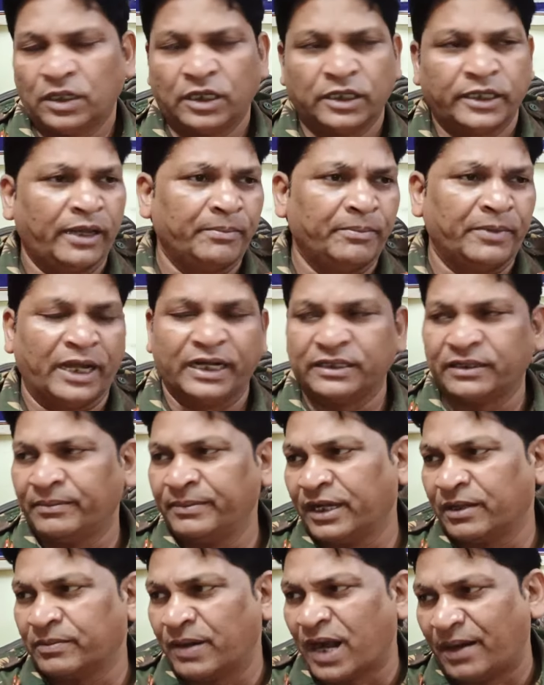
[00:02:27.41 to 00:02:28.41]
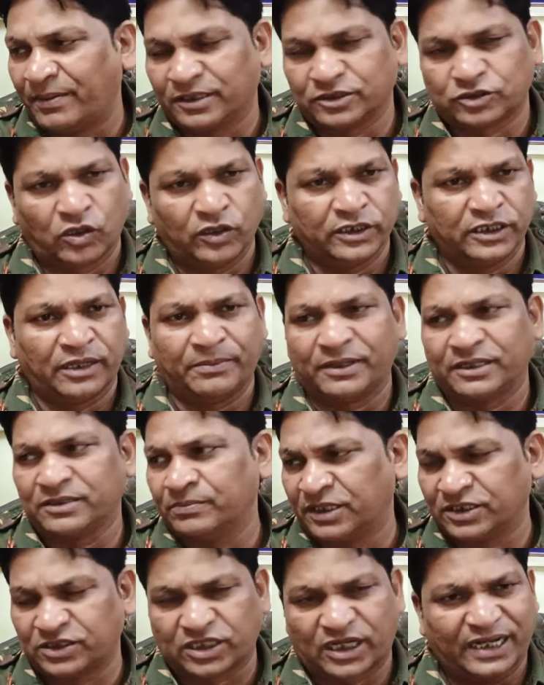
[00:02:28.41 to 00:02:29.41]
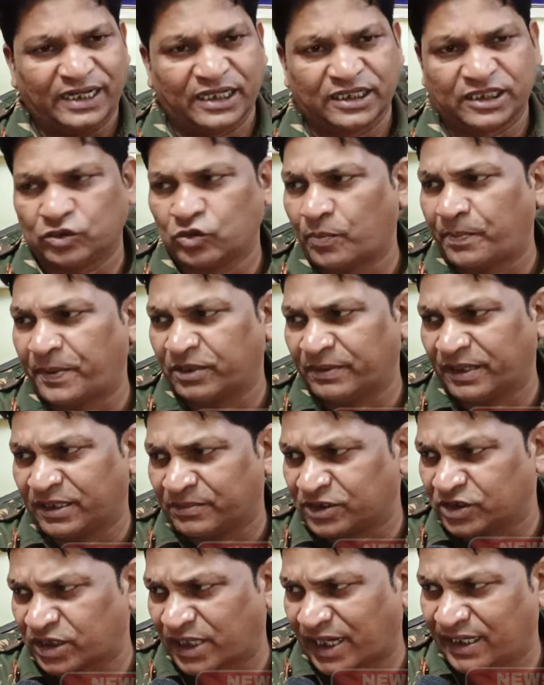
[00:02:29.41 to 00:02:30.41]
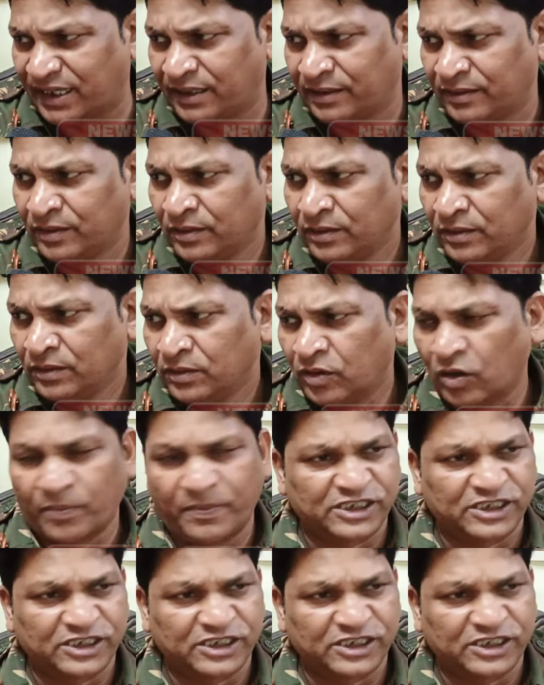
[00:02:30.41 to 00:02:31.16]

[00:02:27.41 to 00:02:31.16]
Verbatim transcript: अरे मैडम एक भाव बताओ इन्हें मंत्रालय दे दो परिवहन मंत्रालय हाँ।